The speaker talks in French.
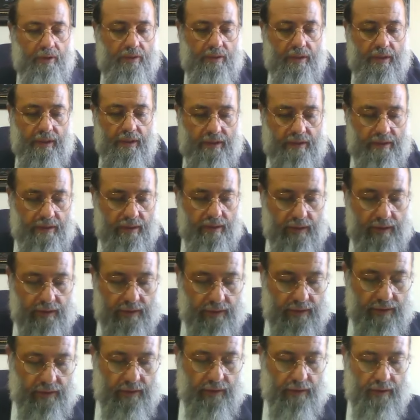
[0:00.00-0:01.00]
Rish il a
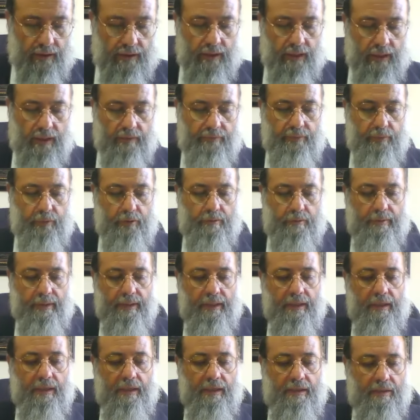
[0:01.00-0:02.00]
dit A plus
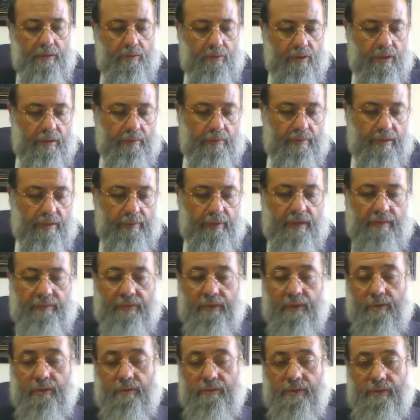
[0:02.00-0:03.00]
nami
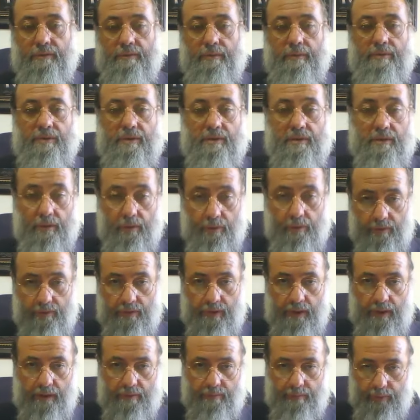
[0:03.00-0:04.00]
Même s'il c'est une
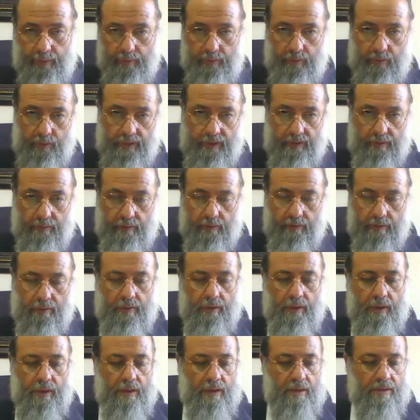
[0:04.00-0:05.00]
date pour tous les
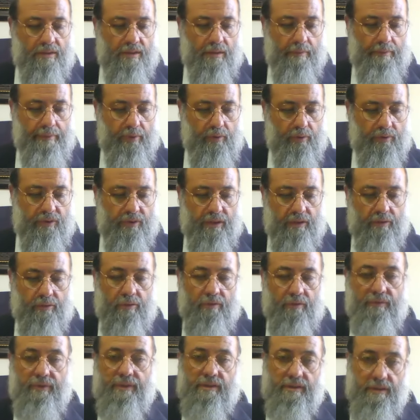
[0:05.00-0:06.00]
noms, ça s'appelle aussi un
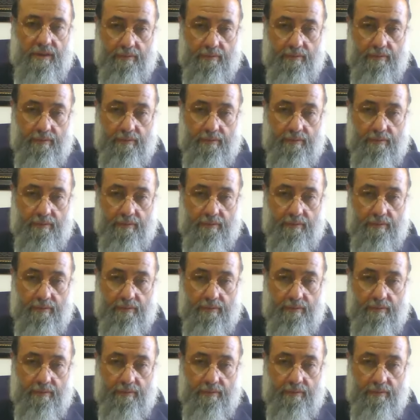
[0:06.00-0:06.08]
topes.